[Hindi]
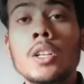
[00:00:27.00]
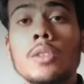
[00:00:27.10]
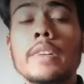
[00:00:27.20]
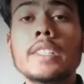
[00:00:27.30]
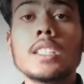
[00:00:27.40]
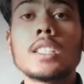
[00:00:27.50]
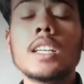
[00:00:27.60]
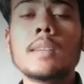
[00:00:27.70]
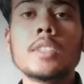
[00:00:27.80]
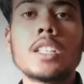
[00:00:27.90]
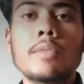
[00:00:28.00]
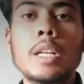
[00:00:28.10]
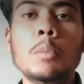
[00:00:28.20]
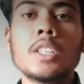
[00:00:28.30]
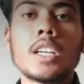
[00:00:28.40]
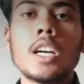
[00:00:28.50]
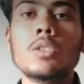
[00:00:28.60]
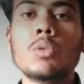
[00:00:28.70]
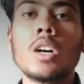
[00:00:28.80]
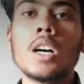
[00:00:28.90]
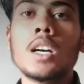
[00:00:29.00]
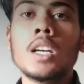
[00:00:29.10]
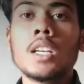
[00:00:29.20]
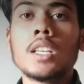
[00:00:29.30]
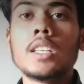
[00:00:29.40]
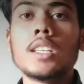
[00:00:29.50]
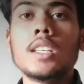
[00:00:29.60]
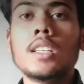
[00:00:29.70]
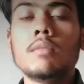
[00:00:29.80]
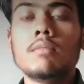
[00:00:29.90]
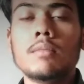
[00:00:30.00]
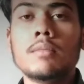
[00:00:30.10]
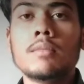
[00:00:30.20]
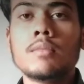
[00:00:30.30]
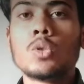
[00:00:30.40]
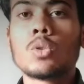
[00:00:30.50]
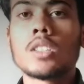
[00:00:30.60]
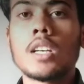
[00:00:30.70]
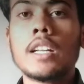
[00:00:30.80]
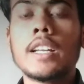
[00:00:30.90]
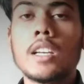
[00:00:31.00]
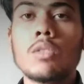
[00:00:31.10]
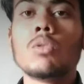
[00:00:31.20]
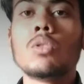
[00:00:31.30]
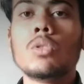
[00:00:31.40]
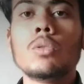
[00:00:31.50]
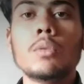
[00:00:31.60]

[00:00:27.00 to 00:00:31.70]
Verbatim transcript: तो फ्रेंड जैसा कि आपने थंबनेल में देखा ही होगा कि हम्म, जो किसान हैं उनको